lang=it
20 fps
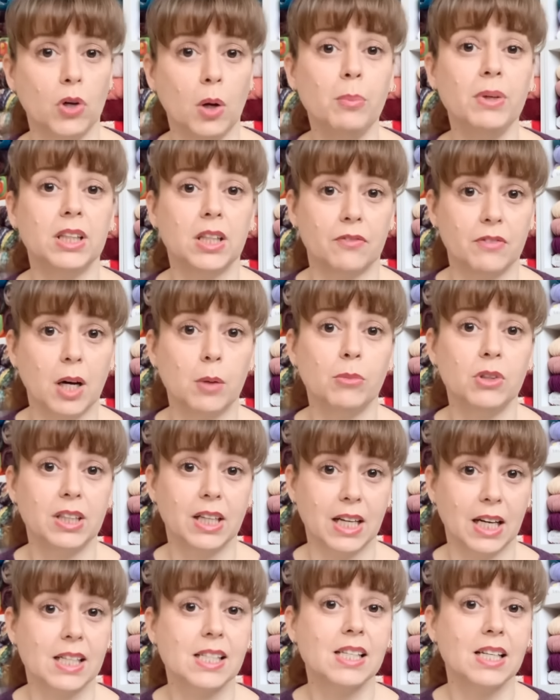abitavamo in
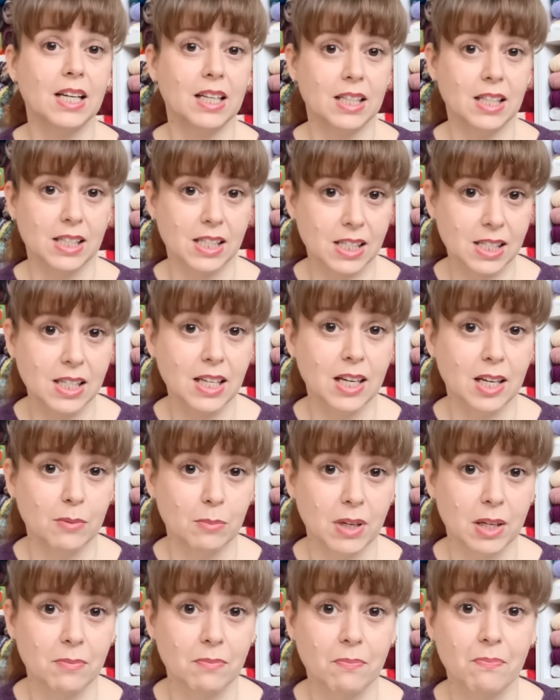casa
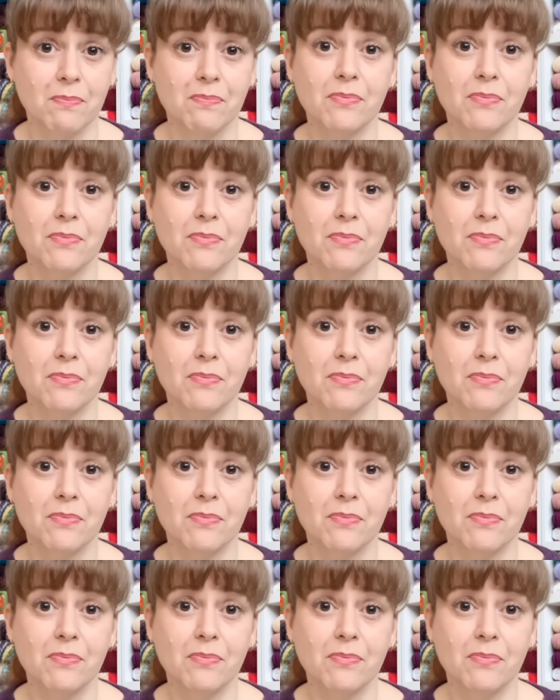insieme